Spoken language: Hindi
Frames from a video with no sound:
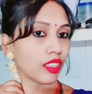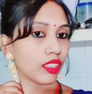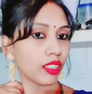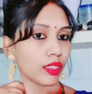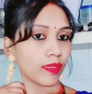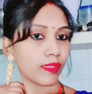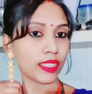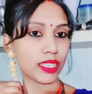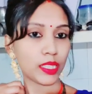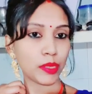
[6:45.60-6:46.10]

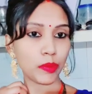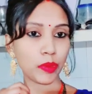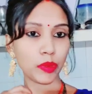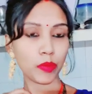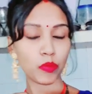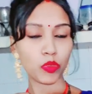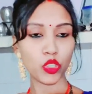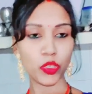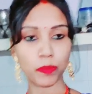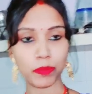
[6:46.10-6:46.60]
वैसे भी
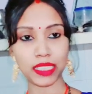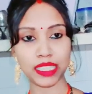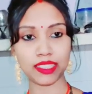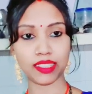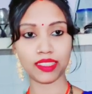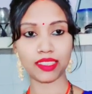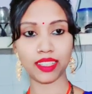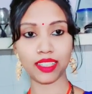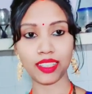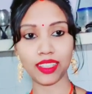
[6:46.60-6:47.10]
मुझे पसंद
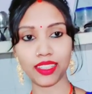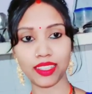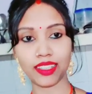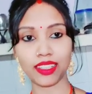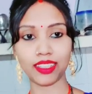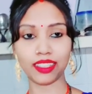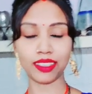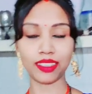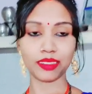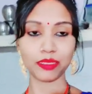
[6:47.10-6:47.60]
नहीं है
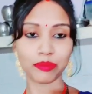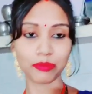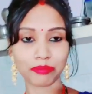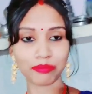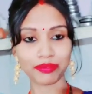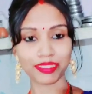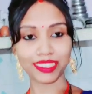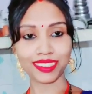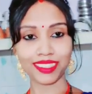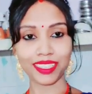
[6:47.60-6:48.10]
लेकिन
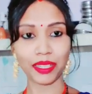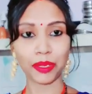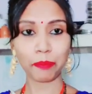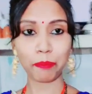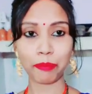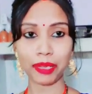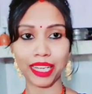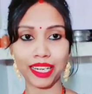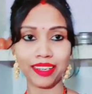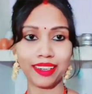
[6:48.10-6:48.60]

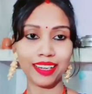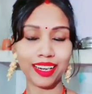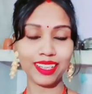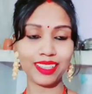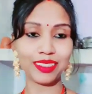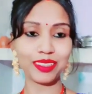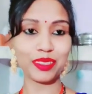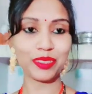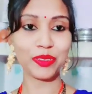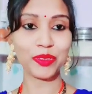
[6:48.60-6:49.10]
पहन
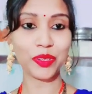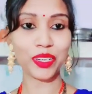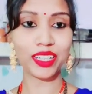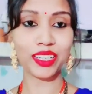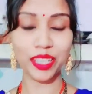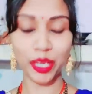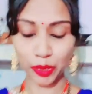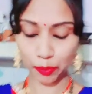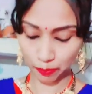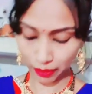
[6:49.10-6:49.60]
डालती हूँ अगर
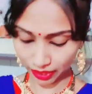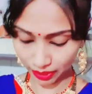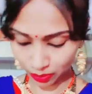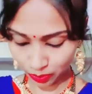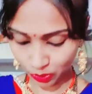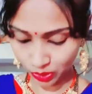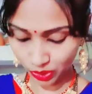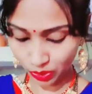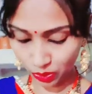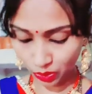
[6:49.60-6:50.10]
नहीं पहनूंगी
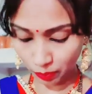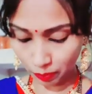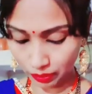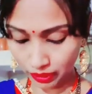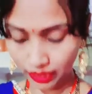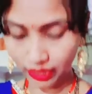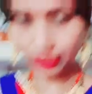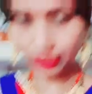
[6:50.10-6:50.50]
तो ये पड़ी ही